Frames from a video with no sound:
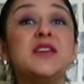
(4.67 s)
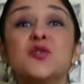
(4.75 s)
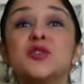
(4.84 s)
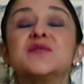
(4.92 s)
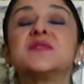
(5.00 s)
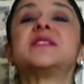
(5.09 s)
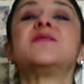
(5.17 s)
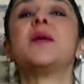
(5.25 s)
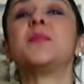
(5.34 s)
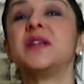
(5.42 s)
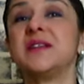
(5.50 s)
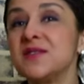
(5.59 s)
E hoje você
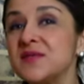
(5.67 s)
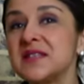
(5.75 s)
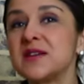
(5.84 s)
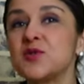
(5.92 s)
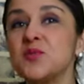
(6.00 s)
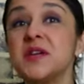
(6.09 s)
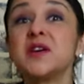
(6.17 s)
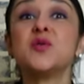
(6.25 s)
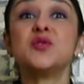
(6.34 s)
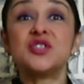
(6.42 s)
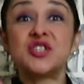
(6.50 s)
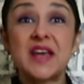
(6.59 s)
vai aprender a fazer
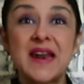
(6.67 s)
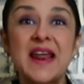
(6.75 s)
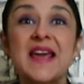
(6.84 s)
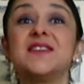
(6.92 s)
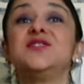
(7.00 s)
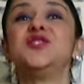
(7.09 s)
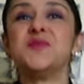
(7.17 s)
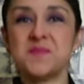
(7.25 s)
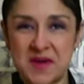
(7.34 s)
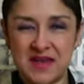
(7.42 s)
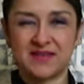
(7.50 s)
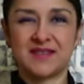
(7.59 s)
comigo geleia de
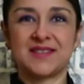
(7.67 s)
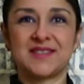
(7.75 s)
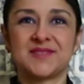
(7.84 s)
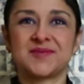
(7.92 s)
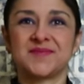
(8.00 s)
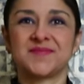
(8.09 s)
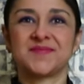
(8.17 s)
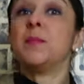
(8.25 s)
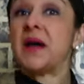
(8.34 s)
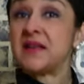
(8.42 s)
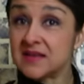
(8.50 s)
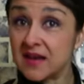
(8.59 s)
menta.
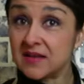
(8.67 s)
Mas